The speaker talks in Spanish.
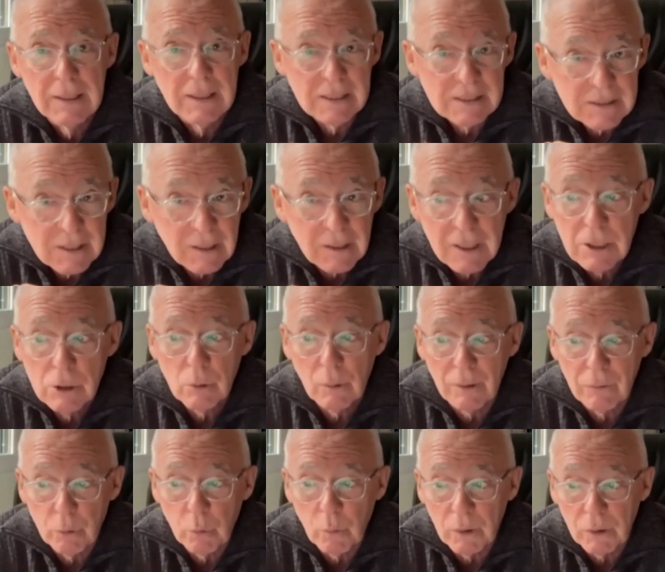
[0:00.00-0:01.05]
exigiendo
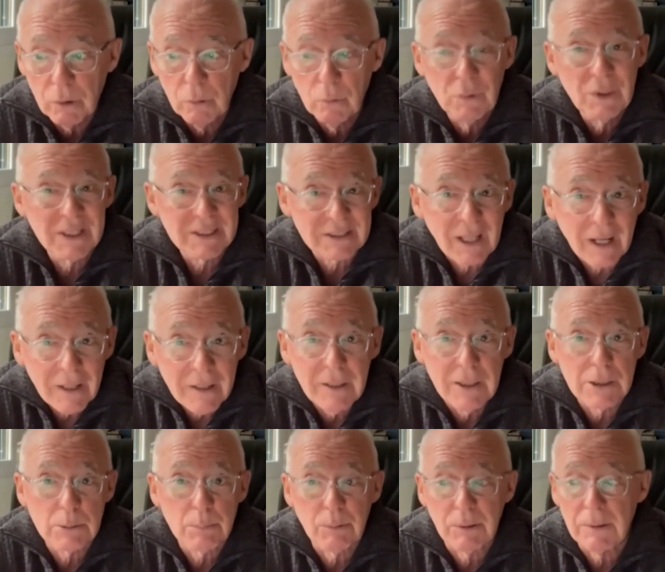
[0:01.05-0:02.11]
la derogación de esta ley
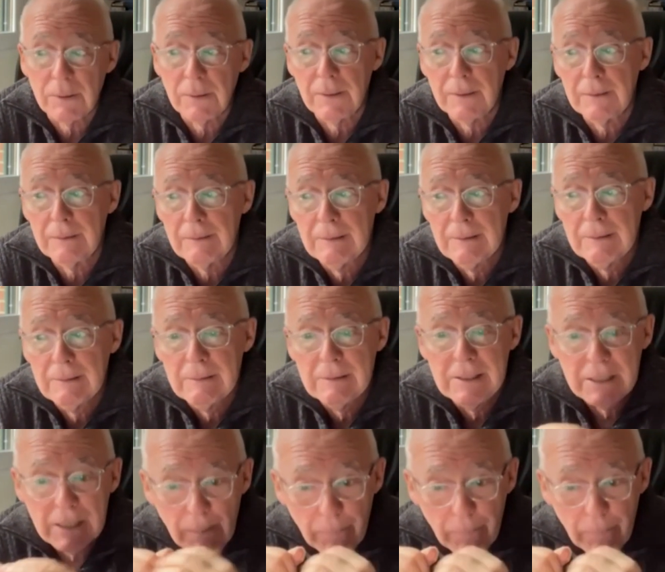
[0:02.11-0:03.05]
especial y